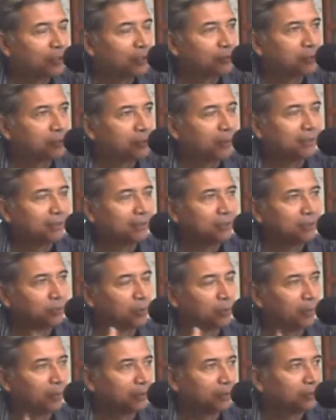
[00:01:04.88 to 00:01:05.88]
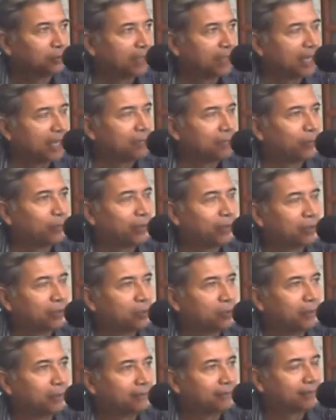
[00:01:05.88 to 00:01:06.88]
inclusive a título personal, pueden
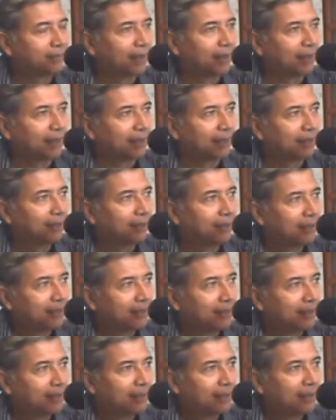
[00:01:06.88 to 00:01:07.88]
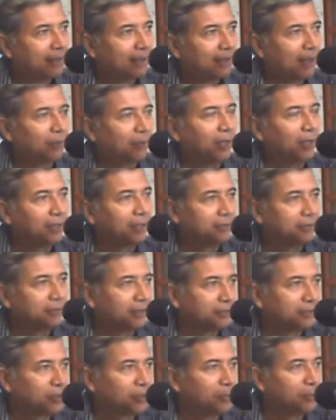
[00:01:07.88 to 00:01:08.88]
comenzar a
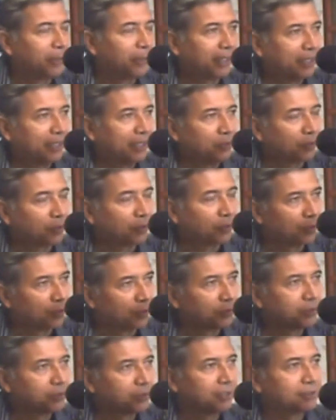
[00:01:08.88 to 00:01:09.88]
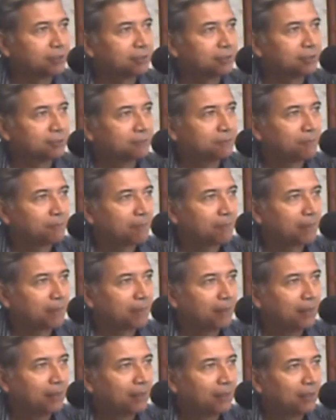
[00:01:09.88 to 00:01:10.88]
veces con pequeños roces,
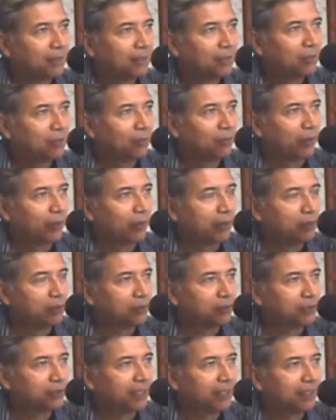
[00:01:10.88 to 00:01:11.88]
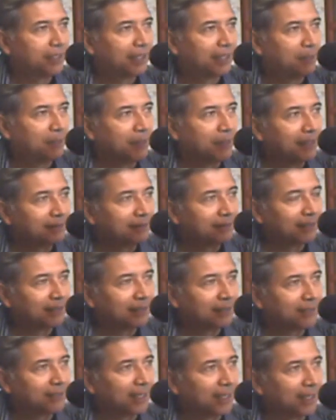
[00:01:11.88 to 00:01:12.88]
luego se
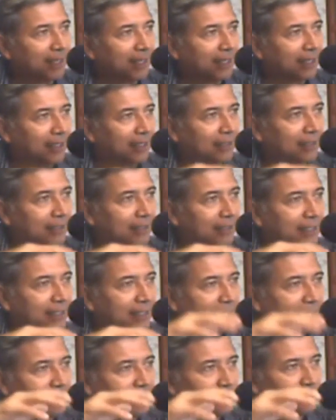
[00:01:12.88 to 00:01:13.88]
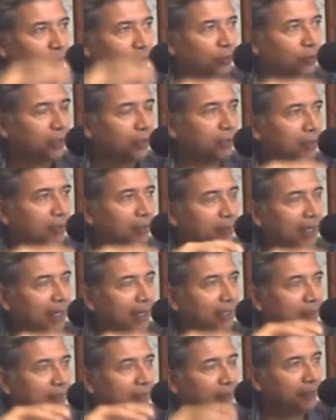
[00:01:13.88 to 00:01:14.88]
incrementan ya en agresiones
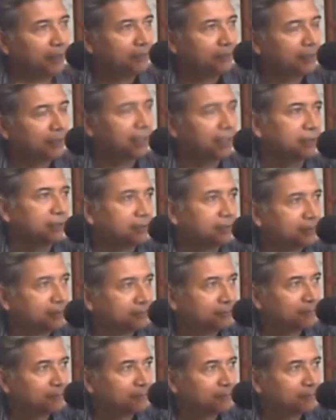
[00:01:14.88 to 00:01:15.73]
verbales, físicas,